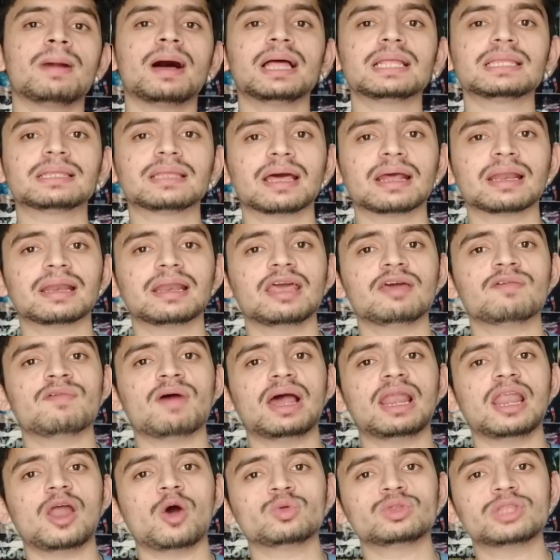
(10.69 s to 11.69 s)
बात करने
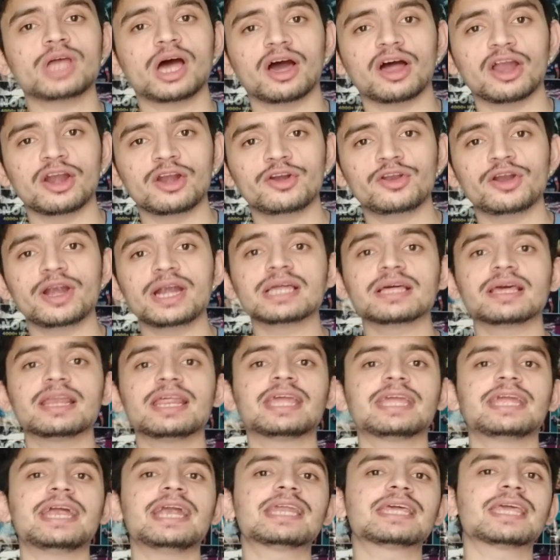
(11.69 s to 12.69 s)
वाला हूं द हंड्रेड
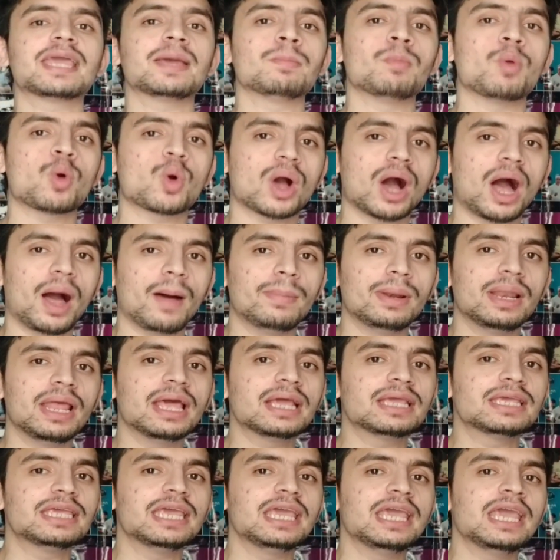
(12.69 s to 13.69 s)
क्रिकेट के
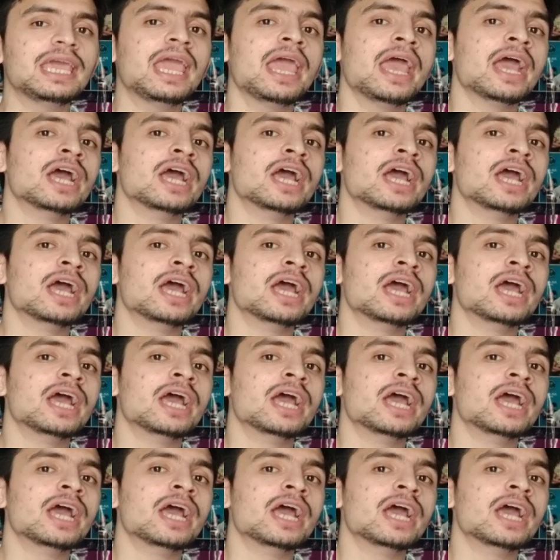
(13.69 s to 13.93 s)
मुकाबले की